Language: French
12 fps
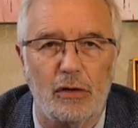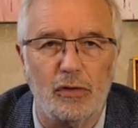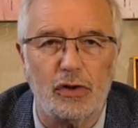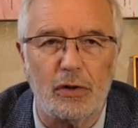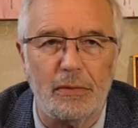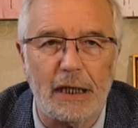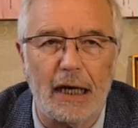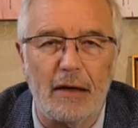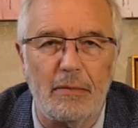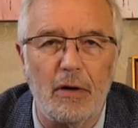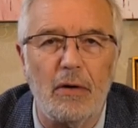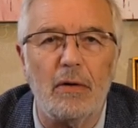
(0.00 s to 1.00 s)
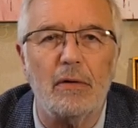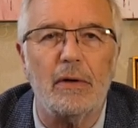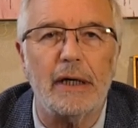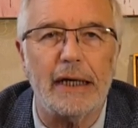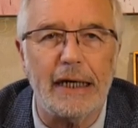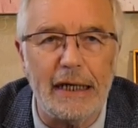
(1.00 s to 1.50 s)
Nous sommes également
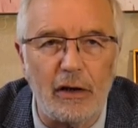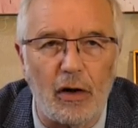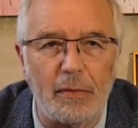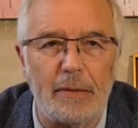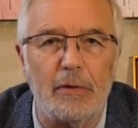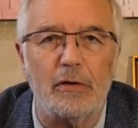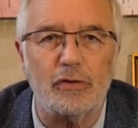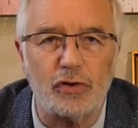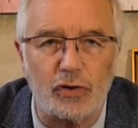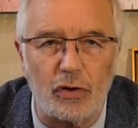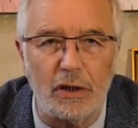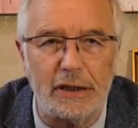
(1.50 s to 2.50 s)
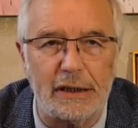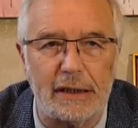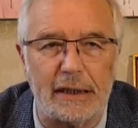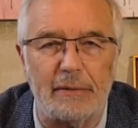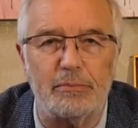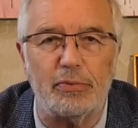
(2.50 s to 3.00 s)
énormément
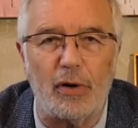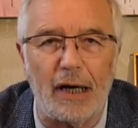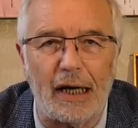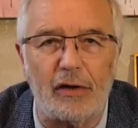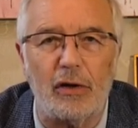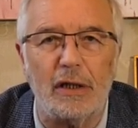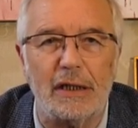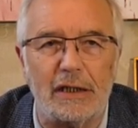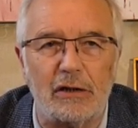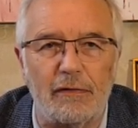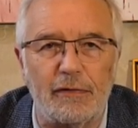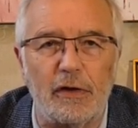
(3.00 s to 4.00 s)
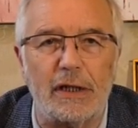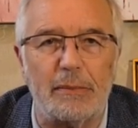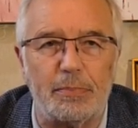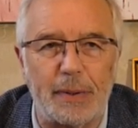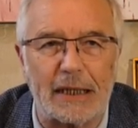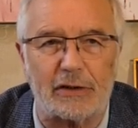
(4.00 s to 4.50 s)
sollicités pour l'accueil des enfants des
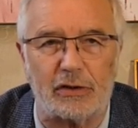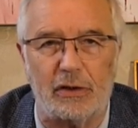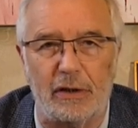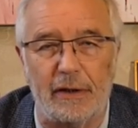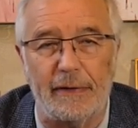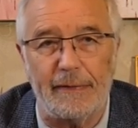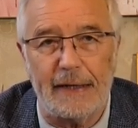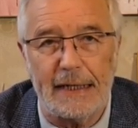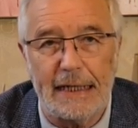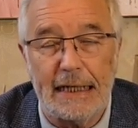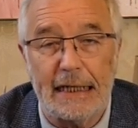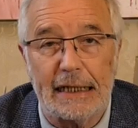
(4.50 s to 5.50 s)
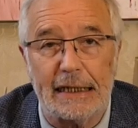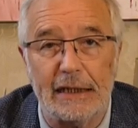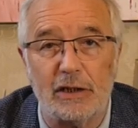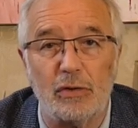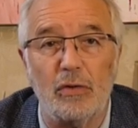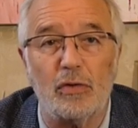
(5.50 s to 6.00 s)
personnes
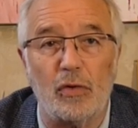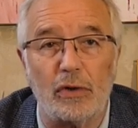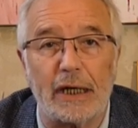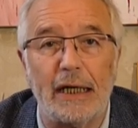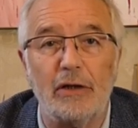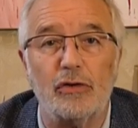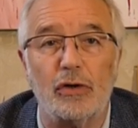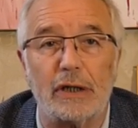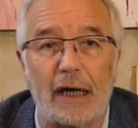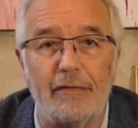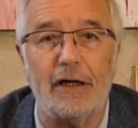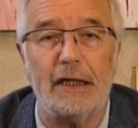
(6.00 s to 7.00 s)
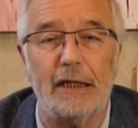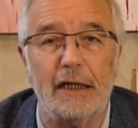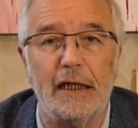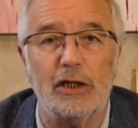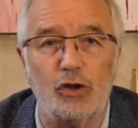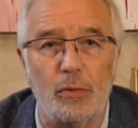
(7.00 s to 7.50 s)
qui sont contraintes de
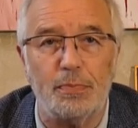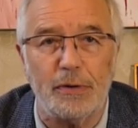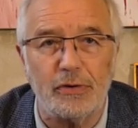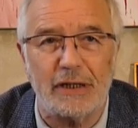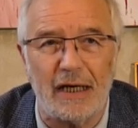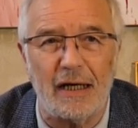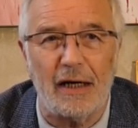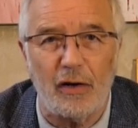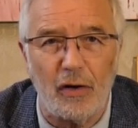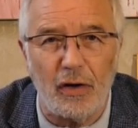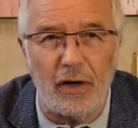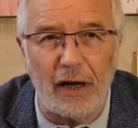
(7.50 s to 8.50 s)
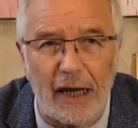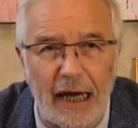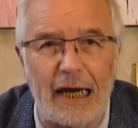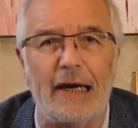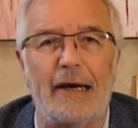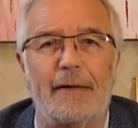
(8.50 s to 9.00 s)
travailler. Et je pense à
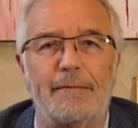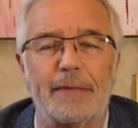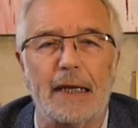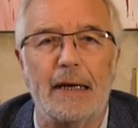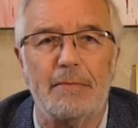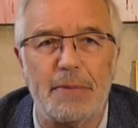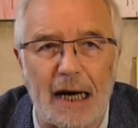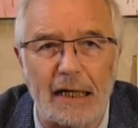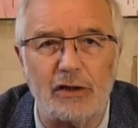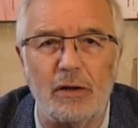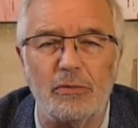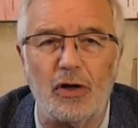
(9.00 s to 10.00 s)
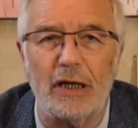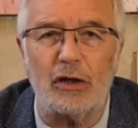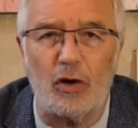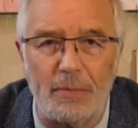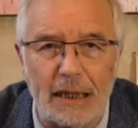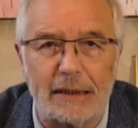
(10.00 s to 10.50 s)
elles, par exemple dans les
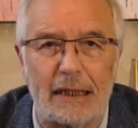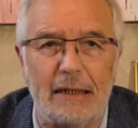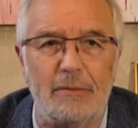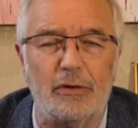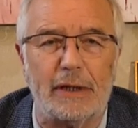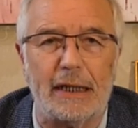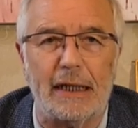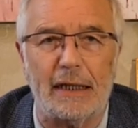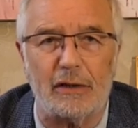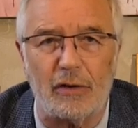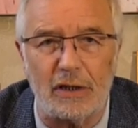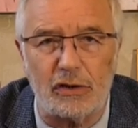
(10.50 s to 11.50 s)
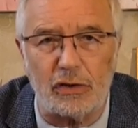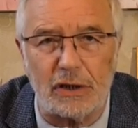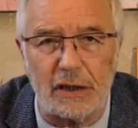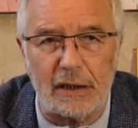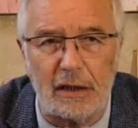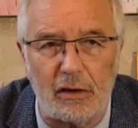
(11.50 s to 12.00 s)
commerces alimentaires, dans les
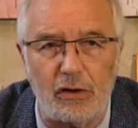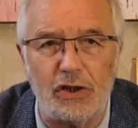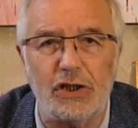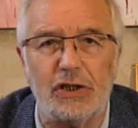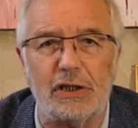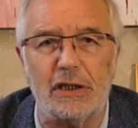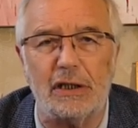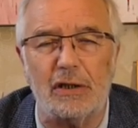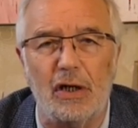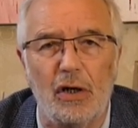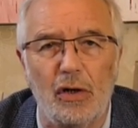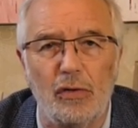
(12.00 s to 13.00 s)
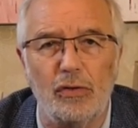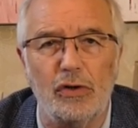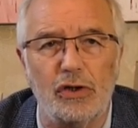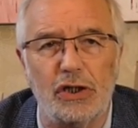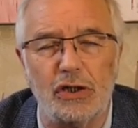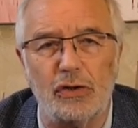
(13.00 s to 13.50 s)
sociétés de logistique ou
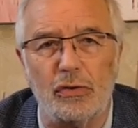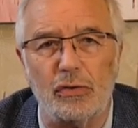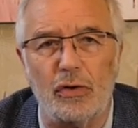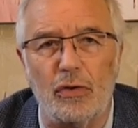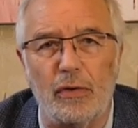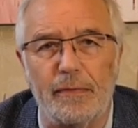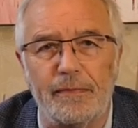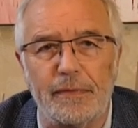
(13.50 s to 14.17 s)
de gestion de l'eau.